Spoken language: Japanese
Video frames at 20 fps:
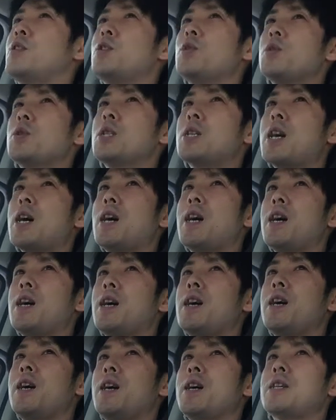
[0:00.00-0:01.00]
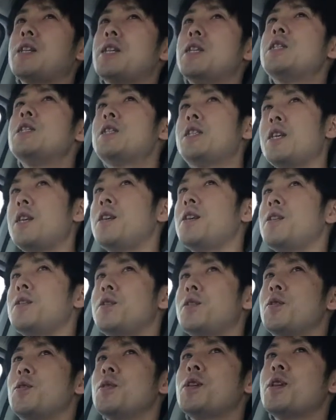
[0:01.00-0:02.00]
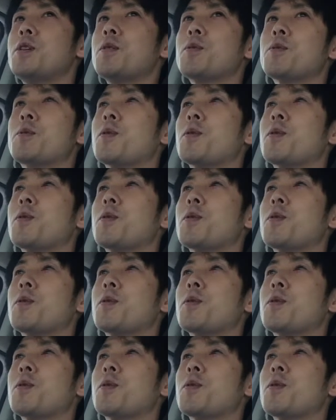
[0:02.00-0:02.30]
駐車、えー、禁止駐禁を